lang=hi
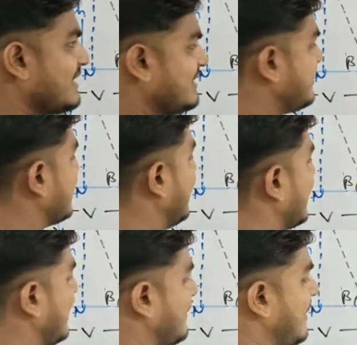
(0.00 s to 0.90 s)
इसी
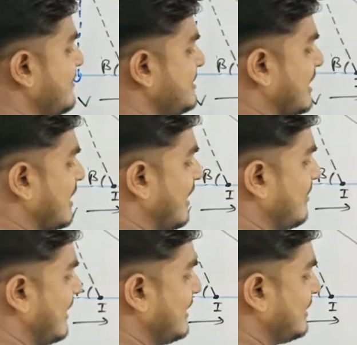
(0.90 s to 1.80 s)
प्रकार अल्फा बीटा
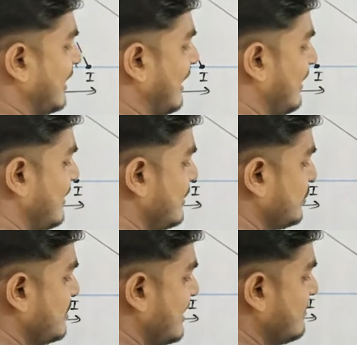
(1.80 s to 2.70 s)
गामा लिखता
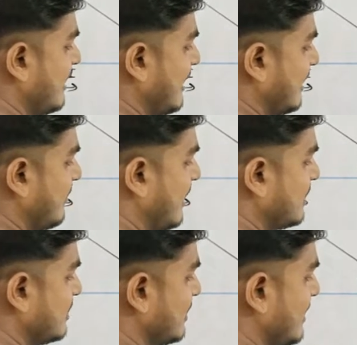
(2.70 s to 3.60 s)
तो ये भी
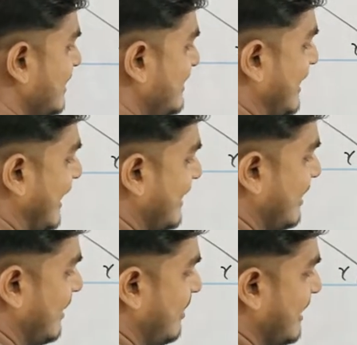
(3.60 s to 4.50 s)
लगभग टैन
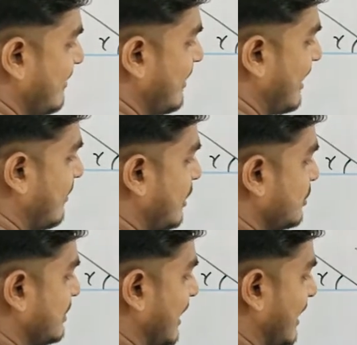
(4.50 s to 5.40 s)
गामा के बराबर
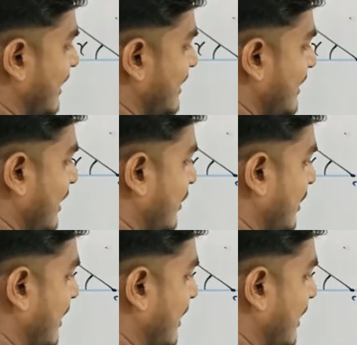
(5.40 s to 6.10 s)
होता और